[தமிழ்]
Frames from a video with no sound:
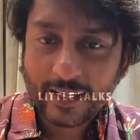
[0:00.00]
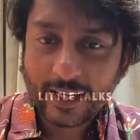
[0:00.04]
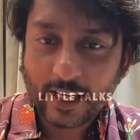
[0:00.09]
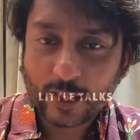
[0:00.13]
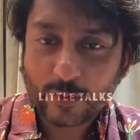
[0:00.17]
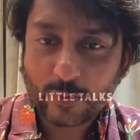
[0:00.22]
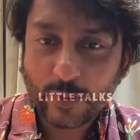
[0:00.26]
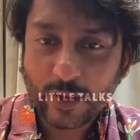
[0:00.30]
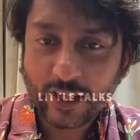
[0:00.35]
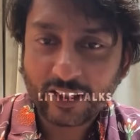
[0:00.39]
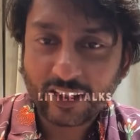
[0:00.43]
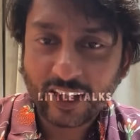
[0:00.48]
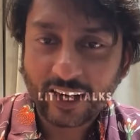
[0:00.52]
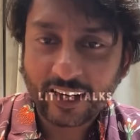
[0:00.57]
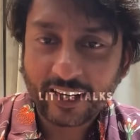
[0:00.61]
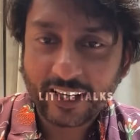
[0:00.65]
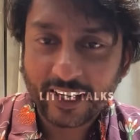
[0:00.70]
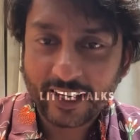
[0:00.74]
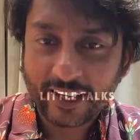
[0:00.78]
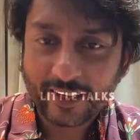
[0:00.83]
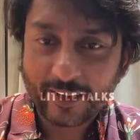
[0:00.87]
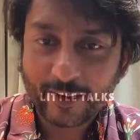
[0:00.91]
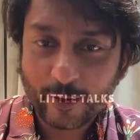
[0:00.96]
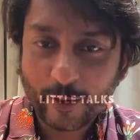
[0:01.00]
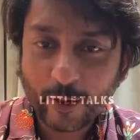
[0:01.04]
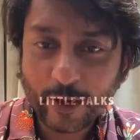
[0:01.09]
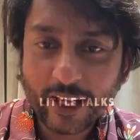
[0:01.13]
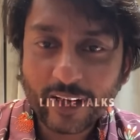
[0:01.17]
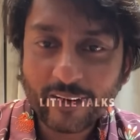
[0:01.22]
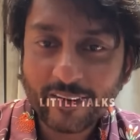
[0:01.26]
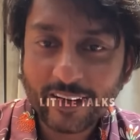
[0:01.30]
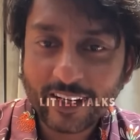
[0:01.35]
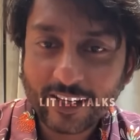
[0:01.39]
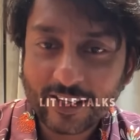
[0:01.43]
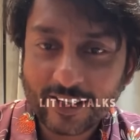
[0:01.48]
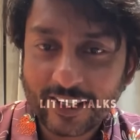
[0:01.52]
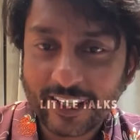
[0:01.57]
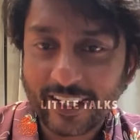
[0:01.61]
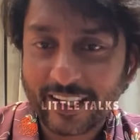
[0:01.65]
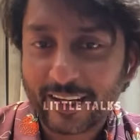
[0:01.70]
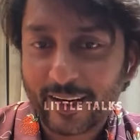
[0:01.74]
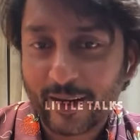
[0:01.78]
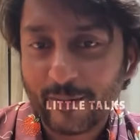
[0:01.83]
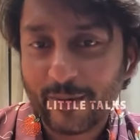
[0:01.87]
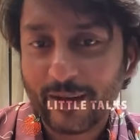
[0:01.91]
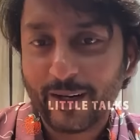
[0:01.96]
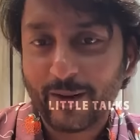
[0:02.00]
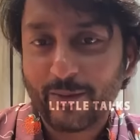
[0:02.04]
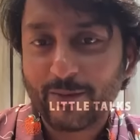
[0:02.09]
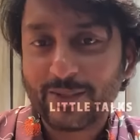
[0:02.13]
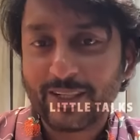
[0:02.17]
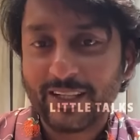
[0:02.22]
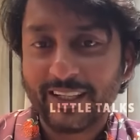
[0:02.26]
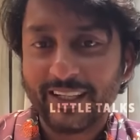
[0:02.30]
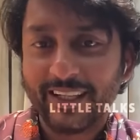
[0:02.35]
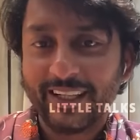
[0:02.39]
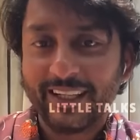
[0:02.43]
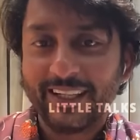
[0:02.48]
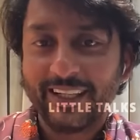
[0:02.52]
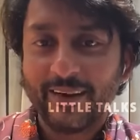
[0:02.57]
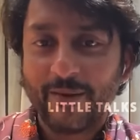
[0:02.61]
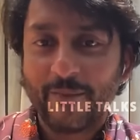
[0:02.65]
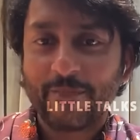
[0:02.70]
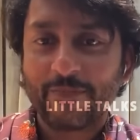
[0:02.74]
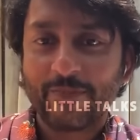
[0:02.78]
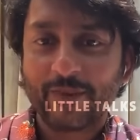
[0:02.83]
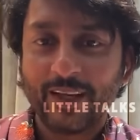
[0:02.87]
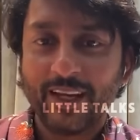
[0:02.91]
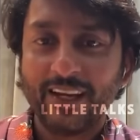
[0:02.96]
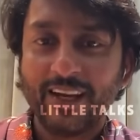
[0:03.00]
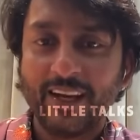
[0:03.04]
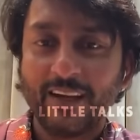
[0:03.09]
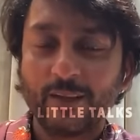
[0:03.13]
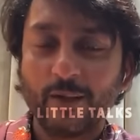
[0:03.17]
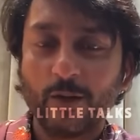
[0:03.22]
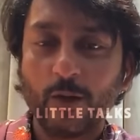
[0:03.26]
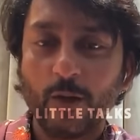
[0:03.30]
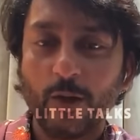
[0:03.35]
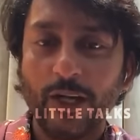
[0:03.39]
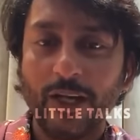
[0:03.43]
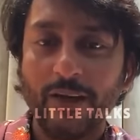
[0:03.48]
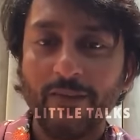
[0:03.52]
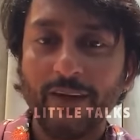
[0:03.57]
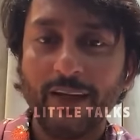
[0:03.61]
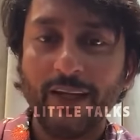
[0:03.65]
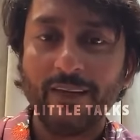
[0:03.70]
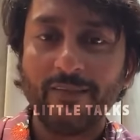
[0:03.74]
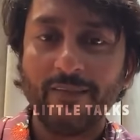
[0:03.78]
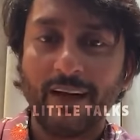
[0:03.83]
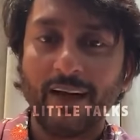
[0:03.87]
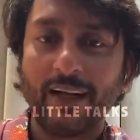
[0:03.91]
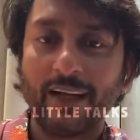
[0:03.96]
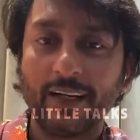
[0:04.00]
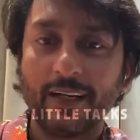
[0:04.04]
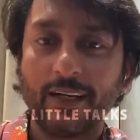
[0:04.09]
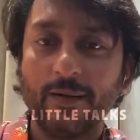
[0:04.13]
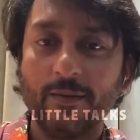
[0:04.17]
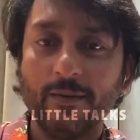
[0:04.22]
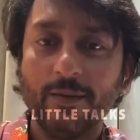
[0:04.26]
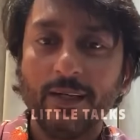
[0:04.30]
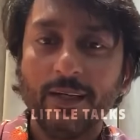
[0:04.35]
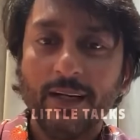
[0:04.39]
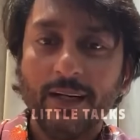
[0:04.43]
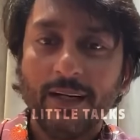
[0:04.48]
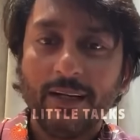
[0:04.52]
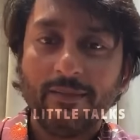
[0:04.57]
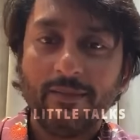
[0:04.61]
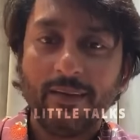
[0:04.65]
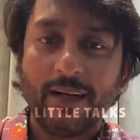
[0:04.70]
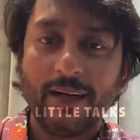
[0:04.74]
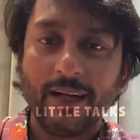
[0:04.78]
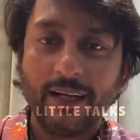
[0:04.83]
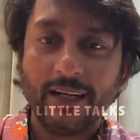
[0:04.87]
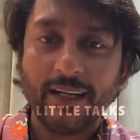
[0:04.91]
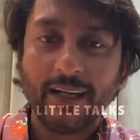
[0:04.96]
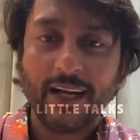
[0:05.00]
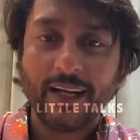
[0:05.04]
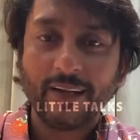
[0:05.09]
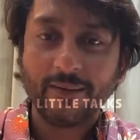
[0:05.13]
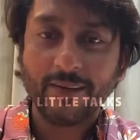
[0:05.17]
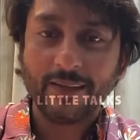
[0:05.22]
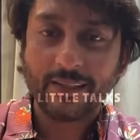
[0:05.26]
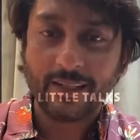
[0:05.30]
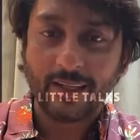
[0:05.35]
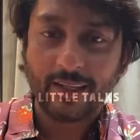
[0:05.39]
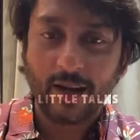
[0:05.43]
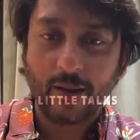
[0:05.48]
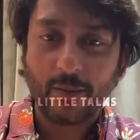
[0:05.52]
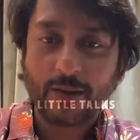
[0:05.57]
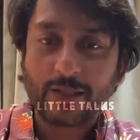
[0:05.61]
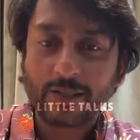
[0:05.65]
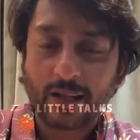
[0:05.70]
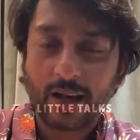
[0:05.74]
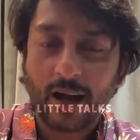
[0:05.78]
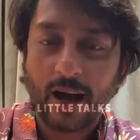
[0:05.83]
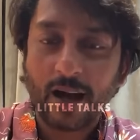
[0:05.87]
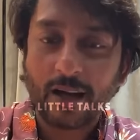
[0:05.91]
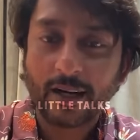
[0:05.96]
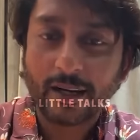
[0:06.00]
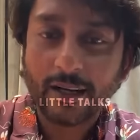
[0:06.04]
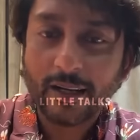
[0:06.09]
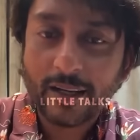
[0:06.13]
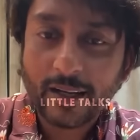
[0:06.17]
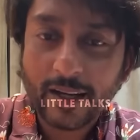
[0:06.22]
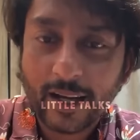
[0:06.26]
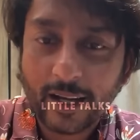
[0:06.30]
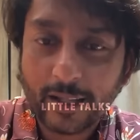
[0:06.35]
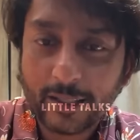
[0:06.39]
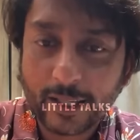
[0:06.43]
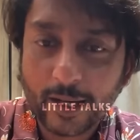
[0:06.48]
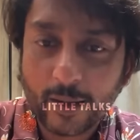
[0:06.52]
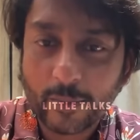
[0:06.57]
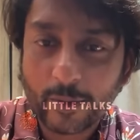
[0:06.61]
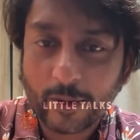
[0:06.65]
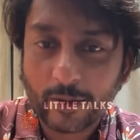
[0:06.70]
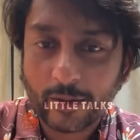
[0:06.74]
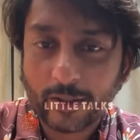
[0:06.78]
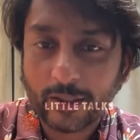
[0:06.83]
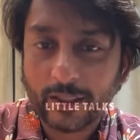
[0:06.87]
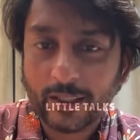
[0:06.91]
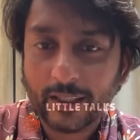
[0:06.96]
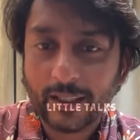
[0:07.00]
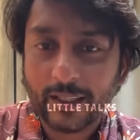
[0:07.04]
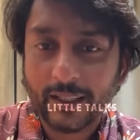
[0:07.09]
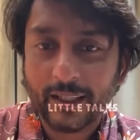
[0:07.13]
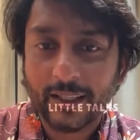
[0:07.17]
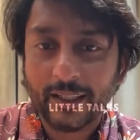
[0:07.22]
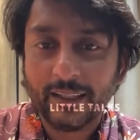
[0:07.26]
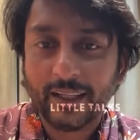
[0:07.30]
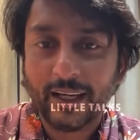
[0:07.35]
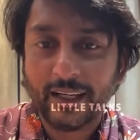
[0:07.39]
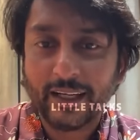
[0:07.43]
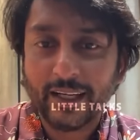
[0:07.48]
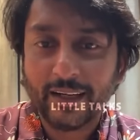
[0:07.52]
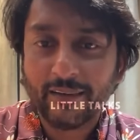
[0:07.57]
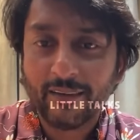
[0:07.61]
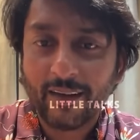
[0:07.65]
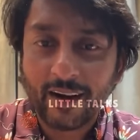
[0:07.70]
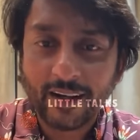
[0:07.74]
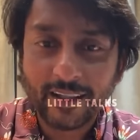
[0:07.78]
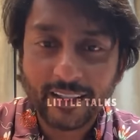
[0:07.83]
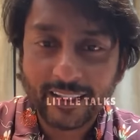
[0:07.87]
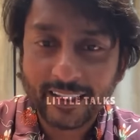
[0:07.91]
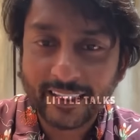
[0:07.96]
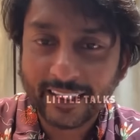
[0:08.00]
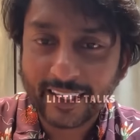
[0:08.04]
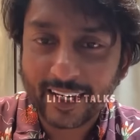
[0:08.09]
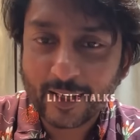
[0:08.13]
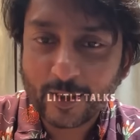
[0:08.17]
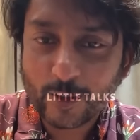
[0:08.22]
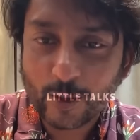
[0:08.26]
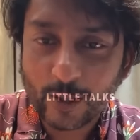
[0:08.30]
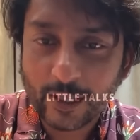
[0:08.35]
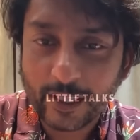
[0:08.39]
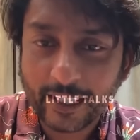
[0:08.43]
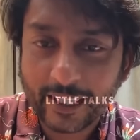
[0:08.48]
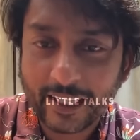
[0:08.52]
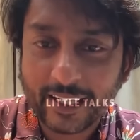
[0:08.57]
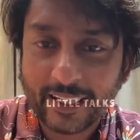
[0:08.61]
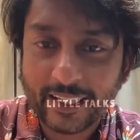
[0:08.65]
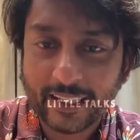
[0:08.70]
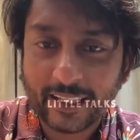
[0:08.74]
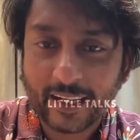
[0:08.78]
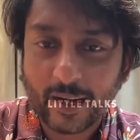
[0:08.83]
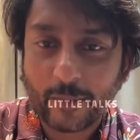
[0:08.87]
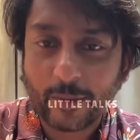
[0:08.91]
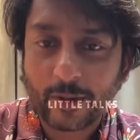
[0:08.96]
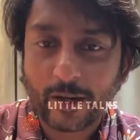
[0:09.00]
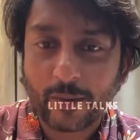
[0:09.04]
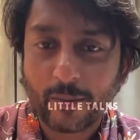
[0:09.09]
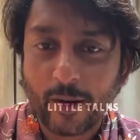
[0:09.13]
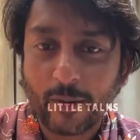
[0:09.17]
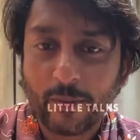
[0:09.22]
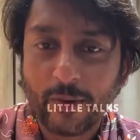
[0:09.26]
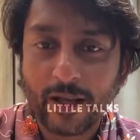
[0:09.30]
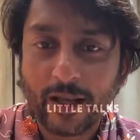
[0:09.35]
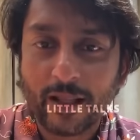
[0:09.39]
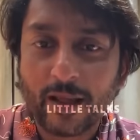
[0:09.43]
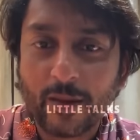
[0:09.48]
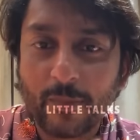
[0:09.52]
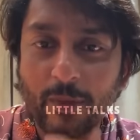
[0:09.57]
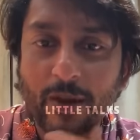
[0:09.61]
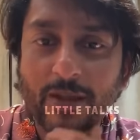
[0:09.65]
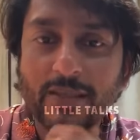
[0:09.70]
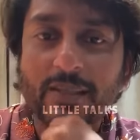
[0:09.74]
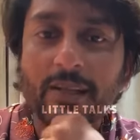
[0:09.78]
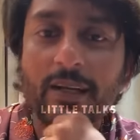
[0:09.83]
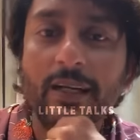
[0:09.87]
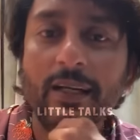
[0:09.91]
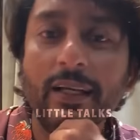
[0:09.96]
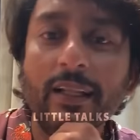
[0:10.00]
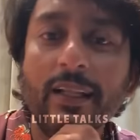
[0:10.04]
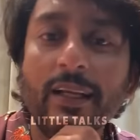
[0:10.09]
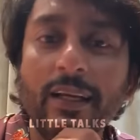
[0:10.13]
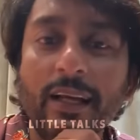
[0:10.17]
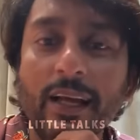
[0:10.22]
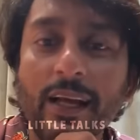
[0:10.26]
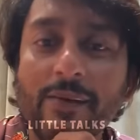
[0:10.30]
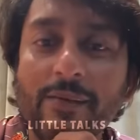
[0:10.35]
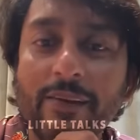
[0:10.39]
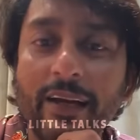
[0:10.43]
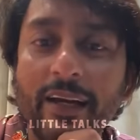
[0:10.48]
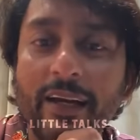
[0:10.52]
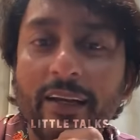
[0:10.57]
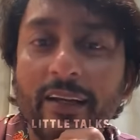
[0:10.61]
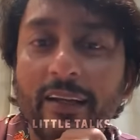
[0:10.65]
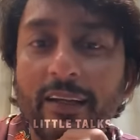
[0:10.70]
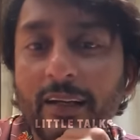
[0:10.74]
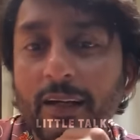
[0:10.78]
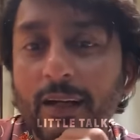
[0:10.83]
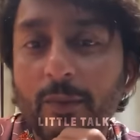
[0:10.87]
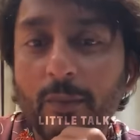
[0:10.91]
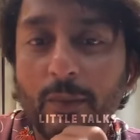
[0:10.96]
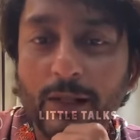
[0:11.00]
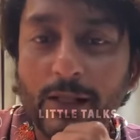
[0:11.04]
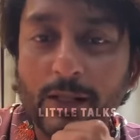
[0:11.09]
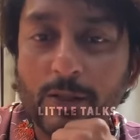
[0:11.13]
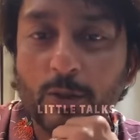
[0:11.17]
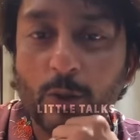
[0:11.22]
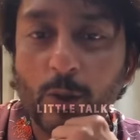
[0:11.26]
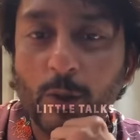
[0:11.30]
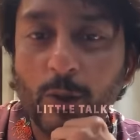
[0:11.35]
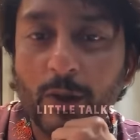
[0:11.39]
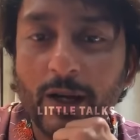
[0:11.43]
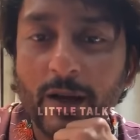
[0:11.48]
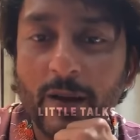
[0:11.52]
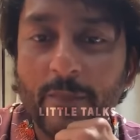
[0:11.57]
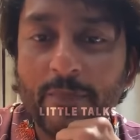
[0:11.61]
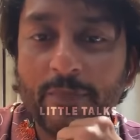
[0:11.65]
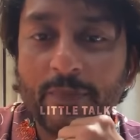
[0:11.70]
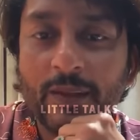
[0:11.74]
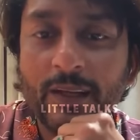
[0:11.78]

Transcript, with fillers: எஸ்பி தரணி குட் ஈவினிங் சார் அப்படின்னு அமைச்சிருக்கீங்க எல்லாருக்கும் குட் ஈவினிங் வணக்கம் வேறு என்ன லாங்குவேஜ்ல நமஸ்கார் அதுக்கப்புறம் வந்து தன்யவாட் இதெல்லாம் சொல்லிட்டேன் இதுக்கப்புறம் நம்ம அப்படியே ஏதாவது பேசலாம் நீங்கள் ஏதாவது கேள்வி கேட்டீங்கன்னா நான் பதில் சொல்லுவேன்